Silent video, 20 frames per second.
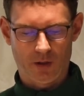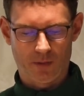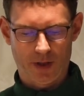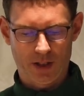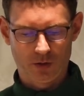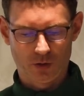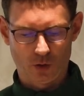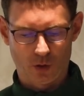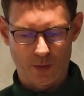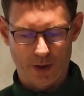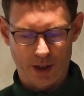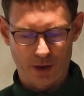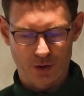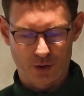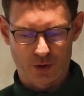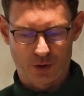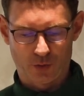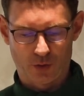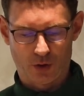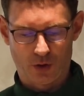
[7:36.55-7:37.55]
门徒们
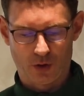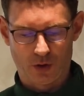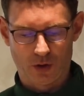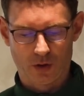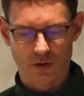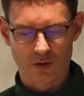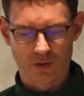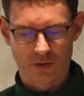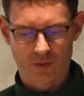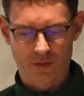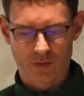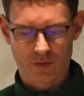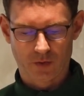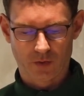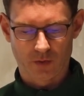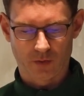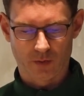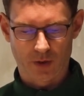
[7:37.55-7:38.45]
说：“